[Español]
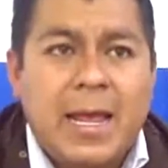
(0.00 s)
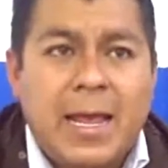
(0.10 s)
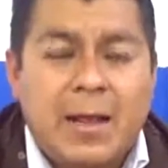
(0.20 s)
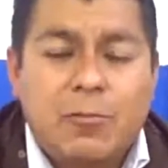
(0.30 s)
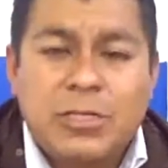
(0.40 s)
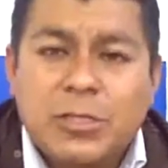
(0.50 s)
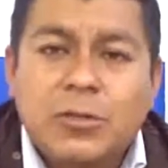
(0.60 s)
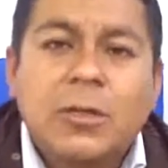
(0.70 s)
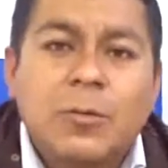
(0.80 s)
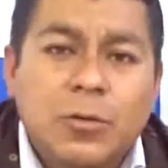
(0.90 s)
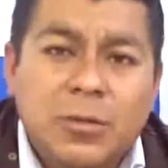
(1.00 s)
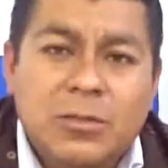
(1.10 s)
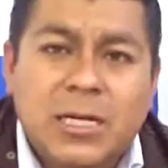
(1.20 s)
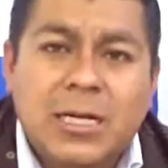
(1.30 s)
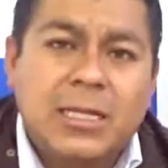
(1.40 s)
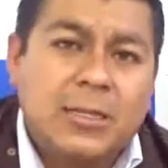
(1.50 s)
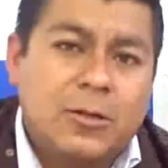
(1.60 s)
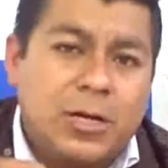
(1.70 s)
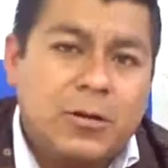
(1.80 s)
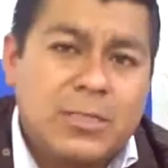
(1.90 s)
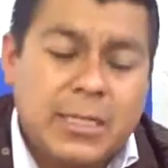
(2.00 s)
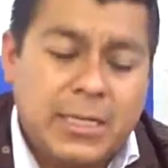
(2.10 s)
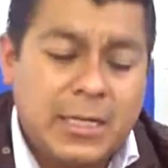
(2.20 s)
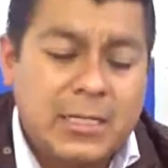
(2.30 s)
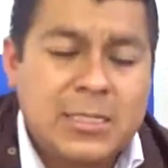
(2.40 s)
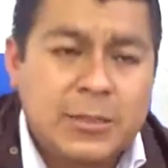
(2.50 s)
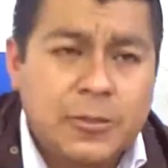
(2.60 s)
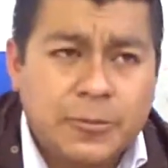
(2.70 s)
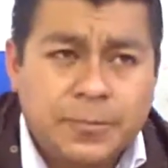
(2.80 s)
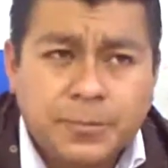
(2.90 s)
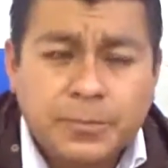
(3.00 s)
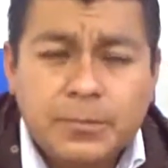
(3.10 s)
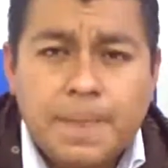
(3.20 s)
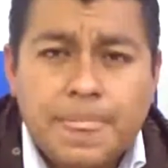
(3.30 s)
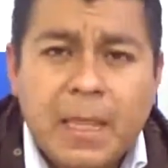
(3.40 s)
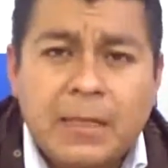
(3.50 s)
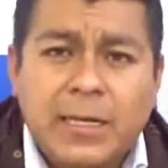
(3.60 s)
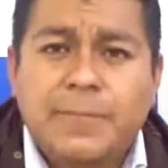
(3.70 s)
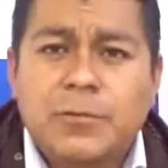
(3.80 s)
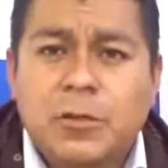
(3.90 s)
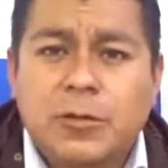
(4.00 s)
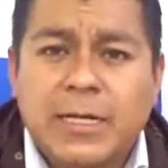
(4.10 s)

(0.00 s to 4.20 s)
En cuestión de monumentos arquitectónicos aquí en el centro tenemos